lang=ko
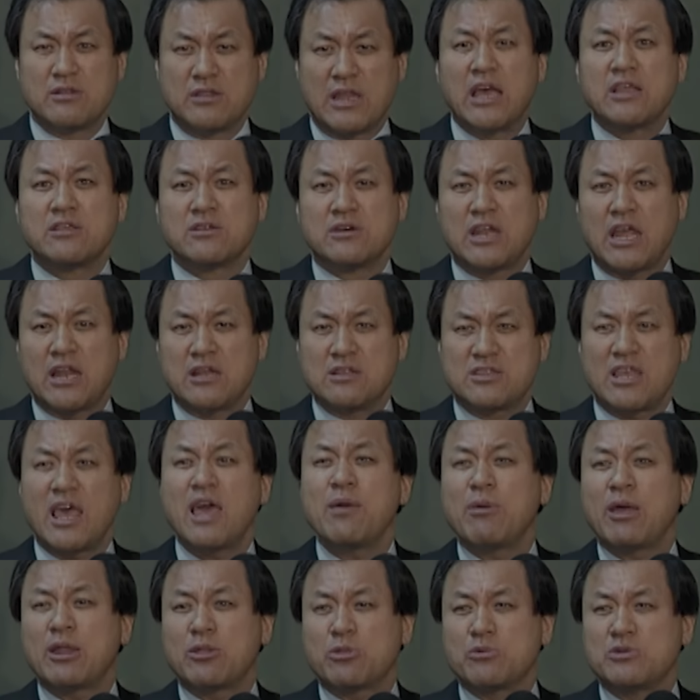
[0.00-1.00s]
내년에는
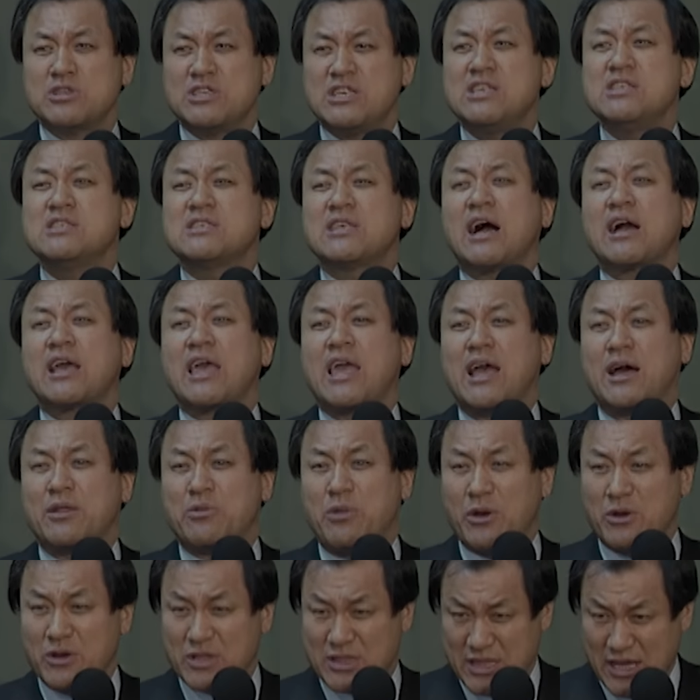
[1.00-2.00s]
세뱃돈 인상해야
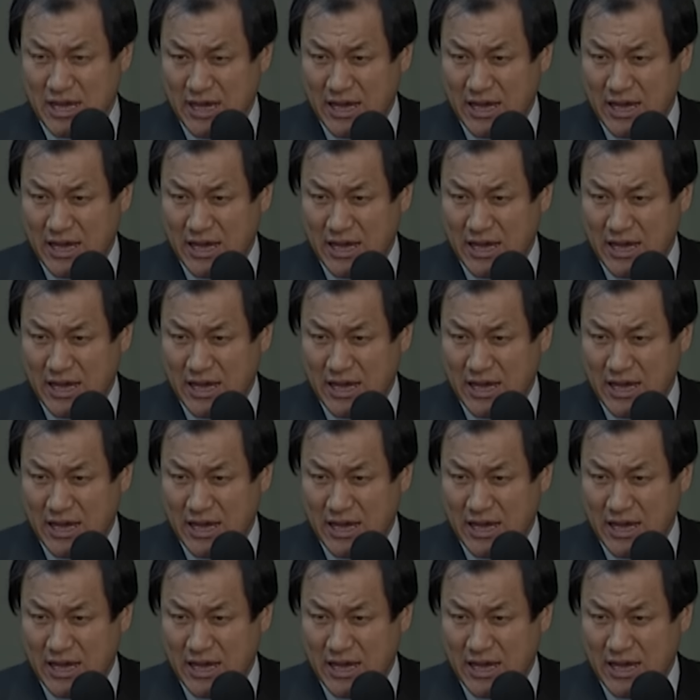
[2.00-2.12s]
되겠다.